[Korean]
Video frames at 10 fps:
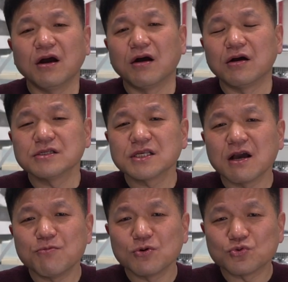어,
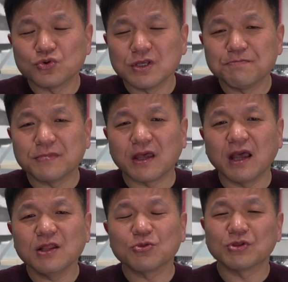싱가포르
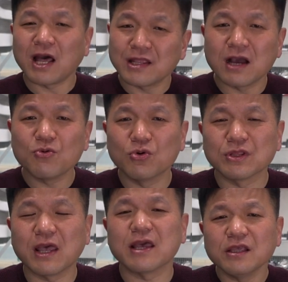국립대 또
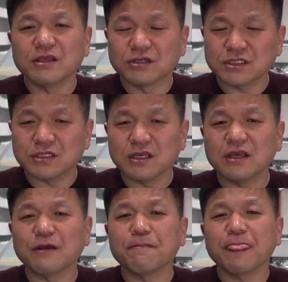난양공대
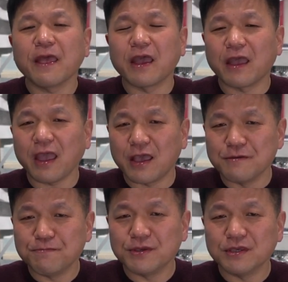역시 예,
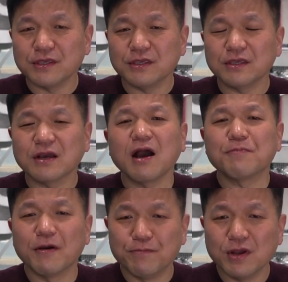AP가
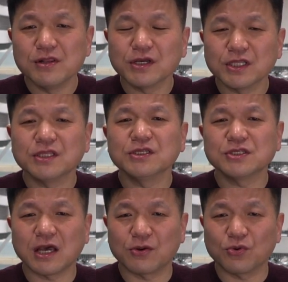변별력 있는
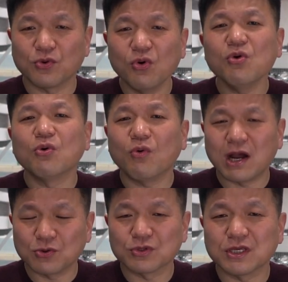자료로
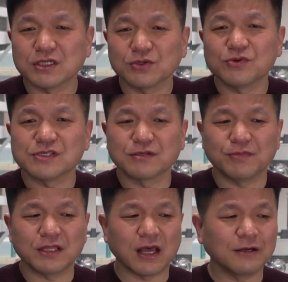활용되어지고
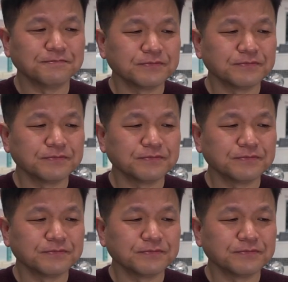있습니다.